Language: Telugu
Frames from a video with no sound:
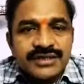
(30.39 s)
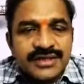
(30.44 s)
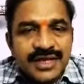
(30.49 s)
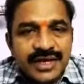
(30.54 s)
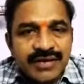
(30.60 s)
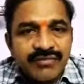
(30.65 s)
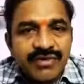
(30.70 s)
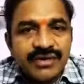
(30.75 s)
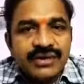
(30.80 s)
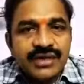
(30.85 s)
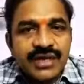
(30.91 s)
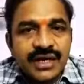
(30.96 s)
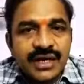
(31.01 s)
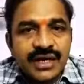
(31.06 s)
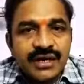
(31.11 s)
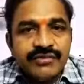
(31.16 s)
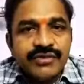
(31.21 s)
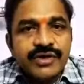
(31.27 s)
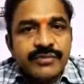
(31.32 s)
సర్వత్రా
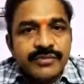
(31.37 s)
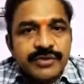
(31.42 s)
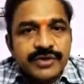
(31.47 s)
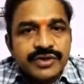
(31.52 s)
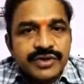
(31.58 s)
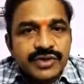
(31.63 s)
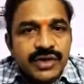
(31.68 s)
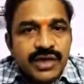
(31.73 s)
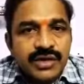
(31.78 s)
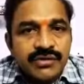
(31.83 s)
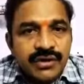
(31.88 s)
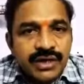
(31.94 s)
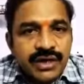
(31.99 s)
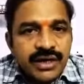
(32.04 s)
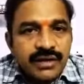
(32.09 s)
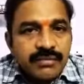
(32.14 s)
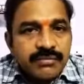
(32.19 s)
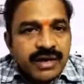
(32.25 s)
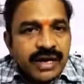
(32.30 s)

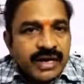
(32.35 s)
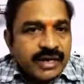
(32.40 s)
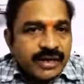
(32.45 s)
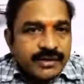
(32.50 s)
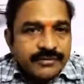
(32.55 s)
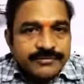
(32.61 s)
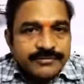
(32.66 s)
వినిపిస్తున్నటువంటి మాట